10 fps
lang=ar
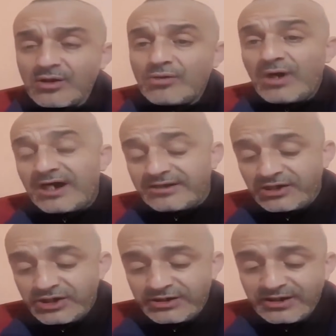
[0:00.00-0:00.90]
وعادي
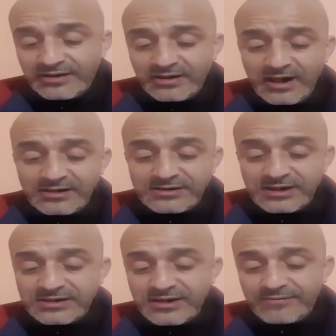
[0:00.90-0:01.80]
جدا أن
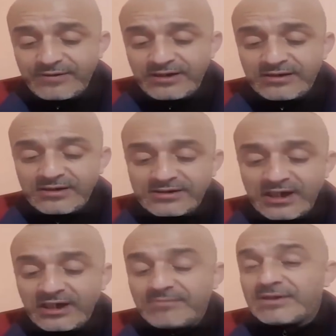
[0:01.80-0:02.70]
تستفيد
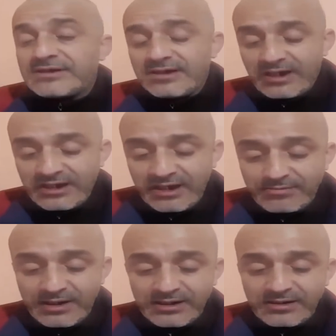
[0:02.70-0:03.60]
صاحبة
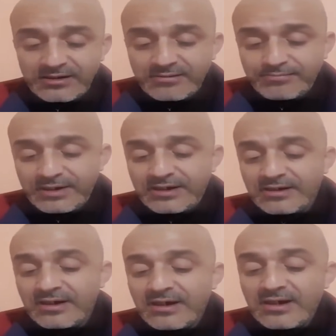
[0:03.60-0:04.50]
الكباري ب
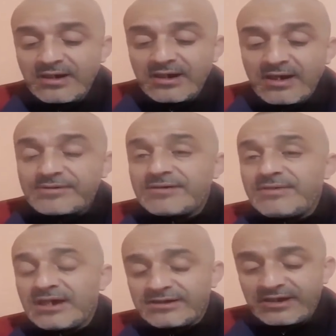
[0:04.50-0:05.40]

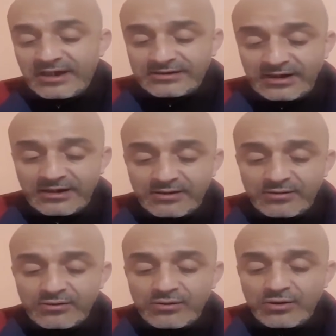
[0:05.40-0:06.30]
500 هكتار
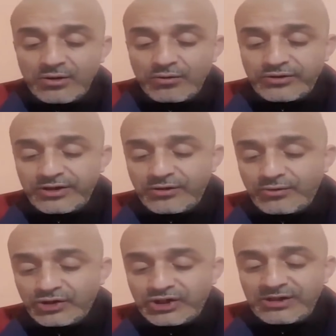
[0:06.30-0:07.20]

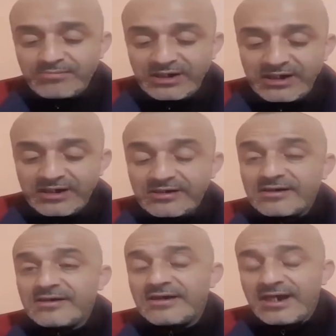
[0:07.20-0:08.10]
و22 مليار
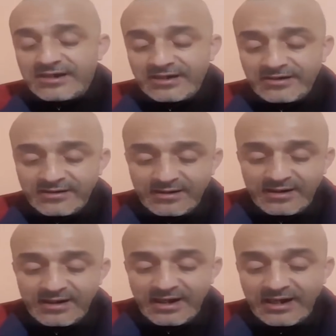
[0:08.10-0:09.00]
لكن
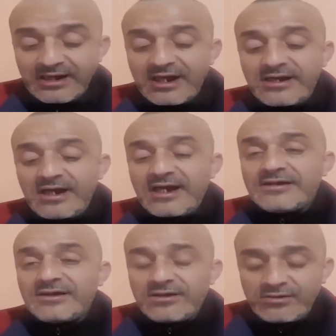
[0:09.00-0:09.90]
الغير
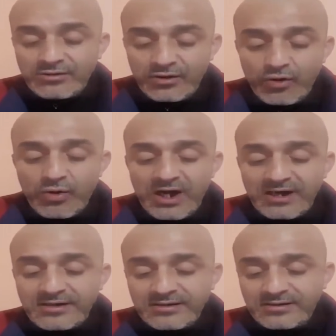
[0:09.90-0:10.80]
العادي هو
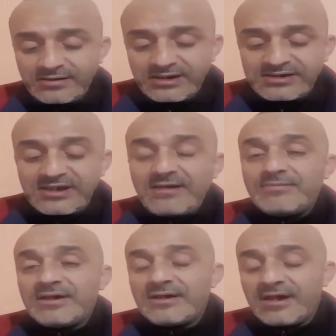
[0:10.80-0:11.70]
أن تستعمل